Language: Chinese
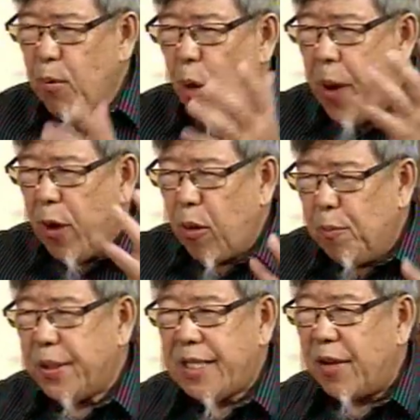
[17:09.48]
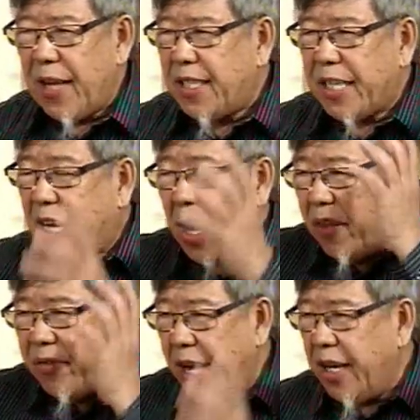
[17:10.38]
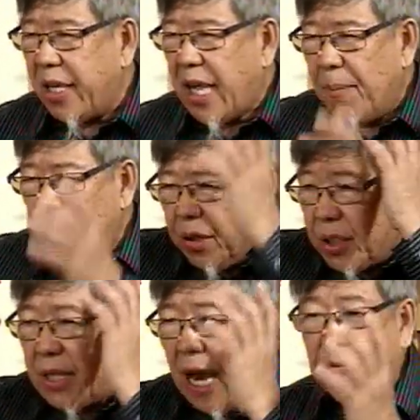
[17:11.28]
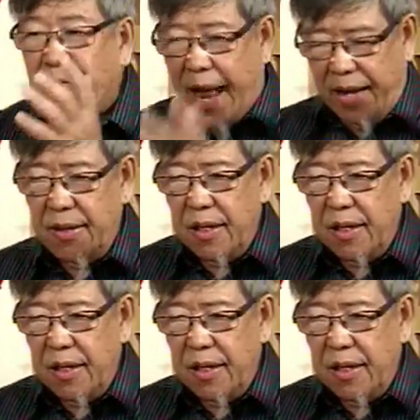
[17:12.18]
是谋骗我们不知道，但是肯定呢，他们就是在反。